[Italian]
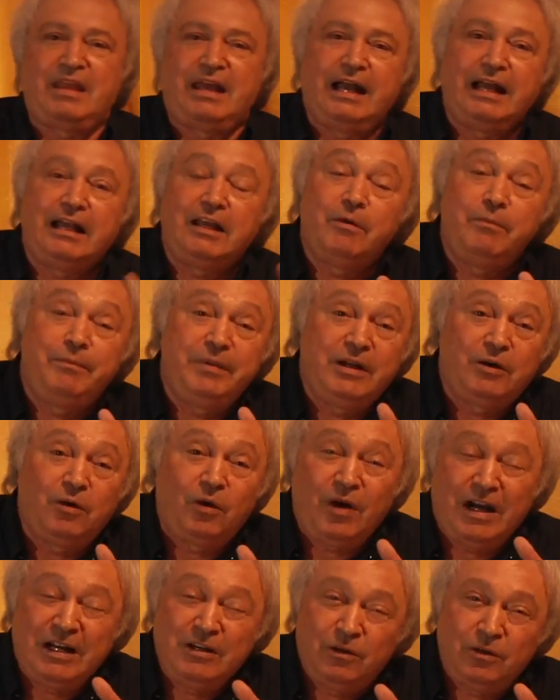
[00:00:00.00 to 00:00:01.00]
Anche un
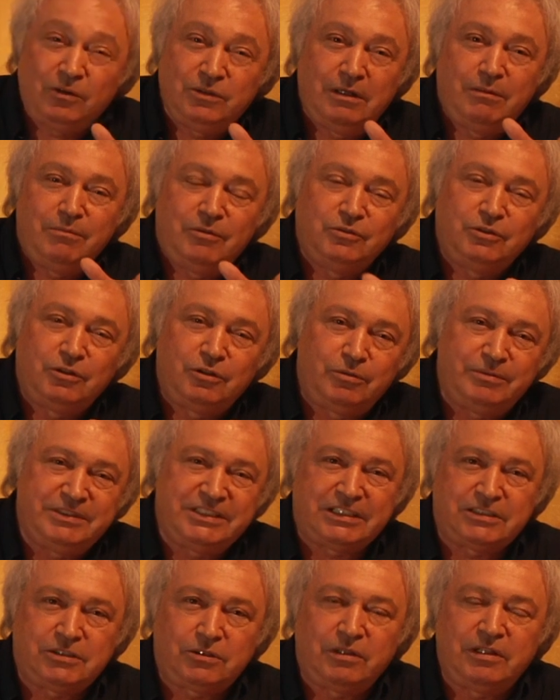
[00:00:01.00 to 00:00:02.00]
piccolo angolo del mondo come
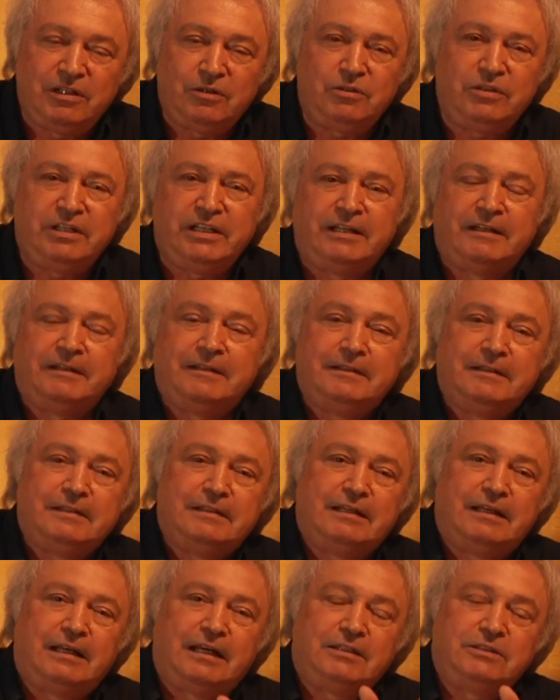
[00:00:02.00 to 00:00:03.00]
Sasso Leone
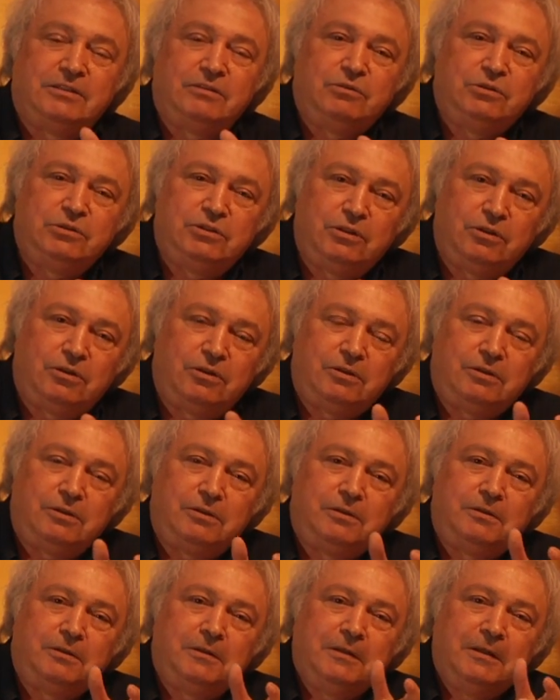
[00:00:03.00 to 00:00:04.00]
ha
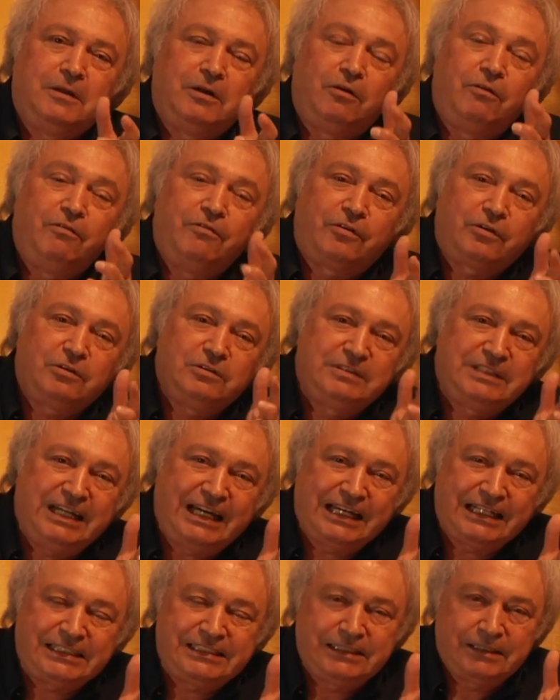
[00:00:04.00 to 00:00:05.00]
dovuto
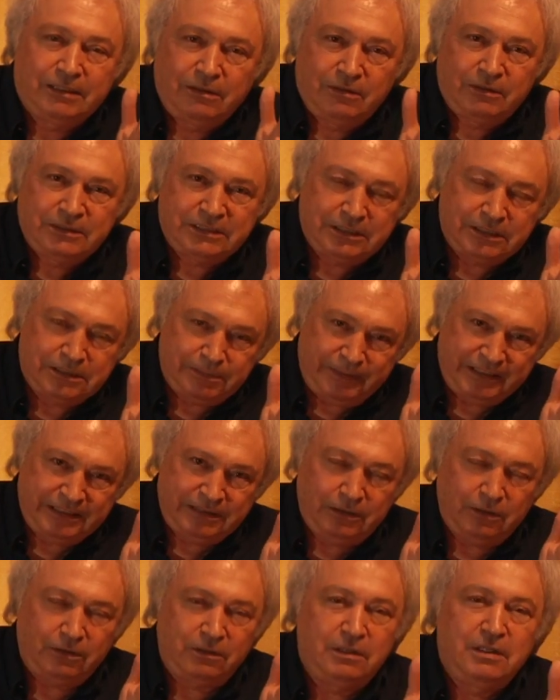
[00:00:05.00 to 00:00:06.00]
confrontarsi con questo
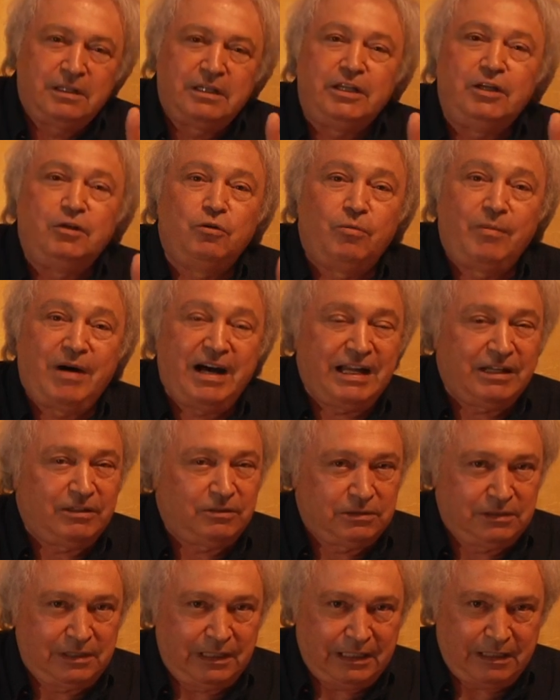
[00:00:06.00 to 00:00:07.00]
aspetto
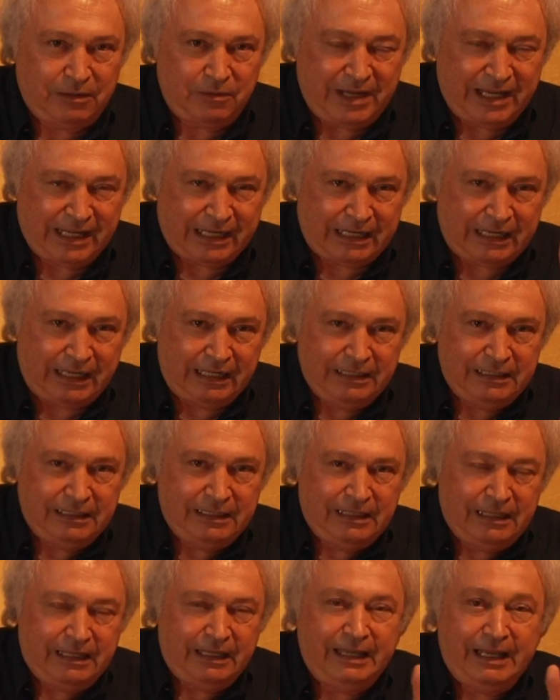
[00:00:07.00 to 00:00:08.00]
inumano della guerra
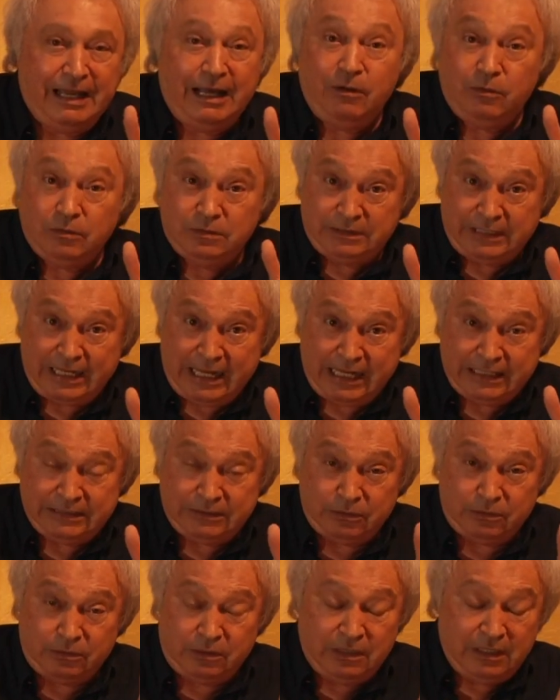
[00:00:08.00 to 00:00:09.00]
e ha
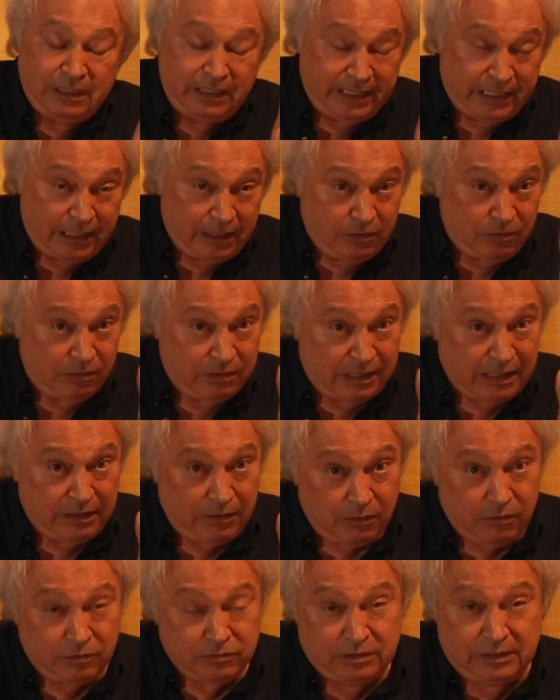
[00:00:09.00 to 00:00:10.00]
lottato e ancora
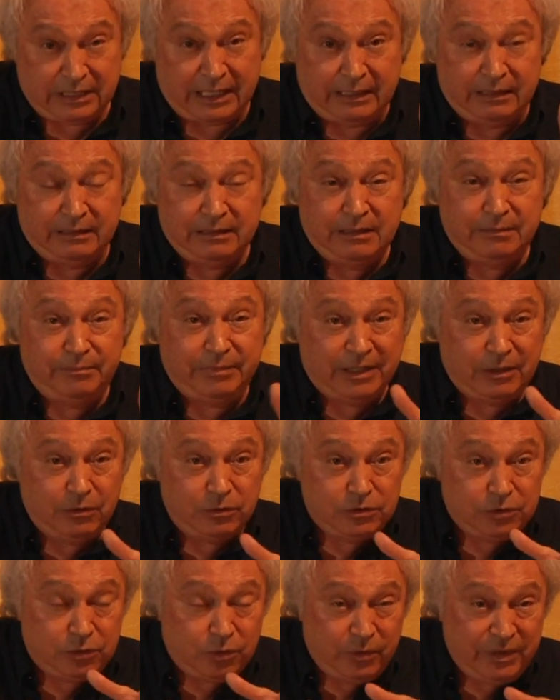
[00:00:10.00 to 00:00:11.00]
lotta per
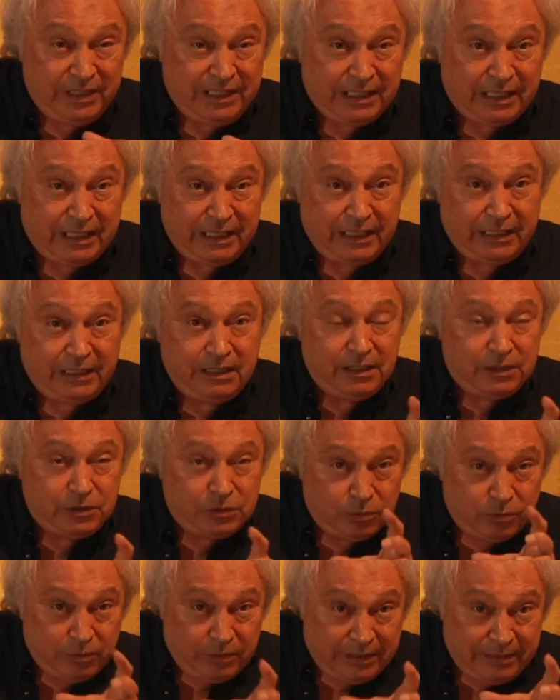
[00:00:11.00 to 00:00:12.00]
costruire
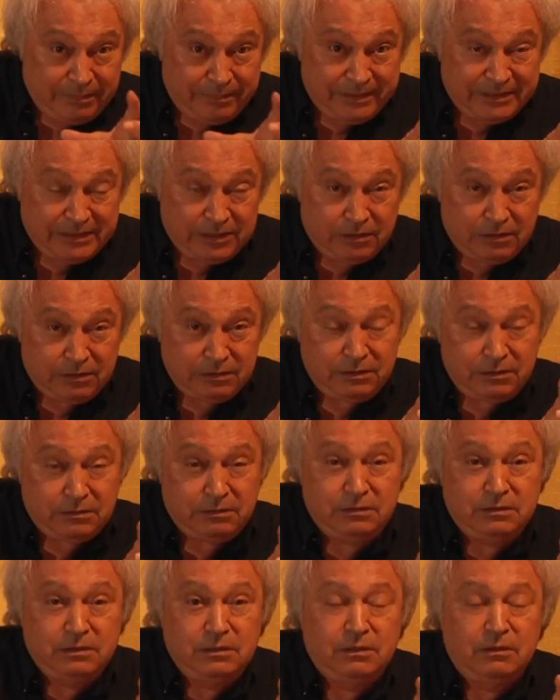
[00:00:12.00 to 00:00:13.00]
su
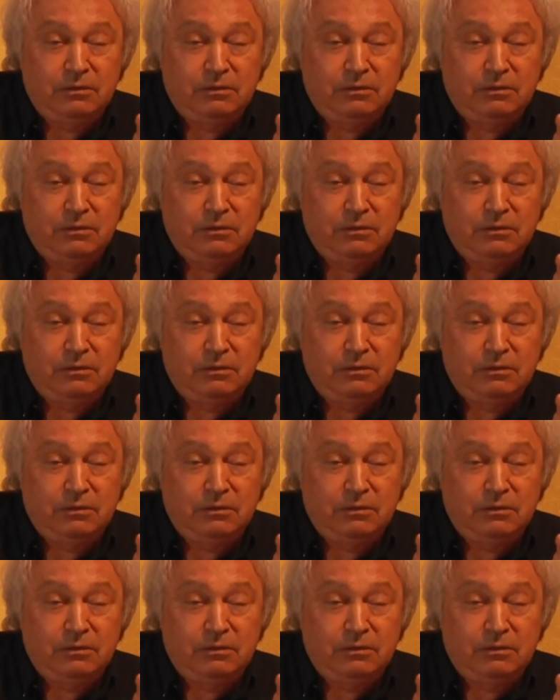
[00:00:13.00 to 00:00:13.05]
quell'episodio